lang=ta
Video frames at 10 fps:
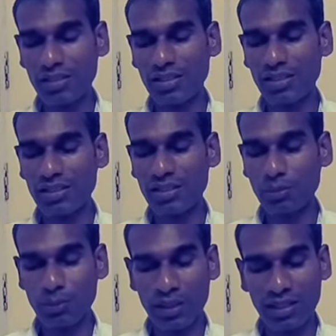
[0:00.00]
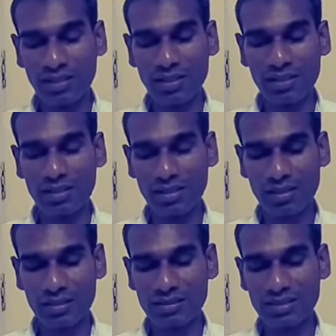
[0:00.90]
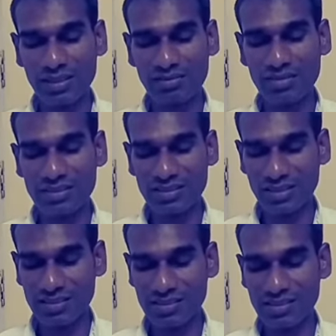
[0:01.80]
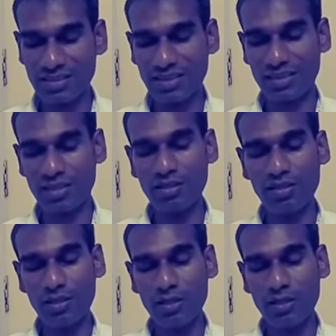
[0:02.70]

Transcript: எகியத்தை பாதுகாக்கிற சேவை செஞ்சீங்கன்னா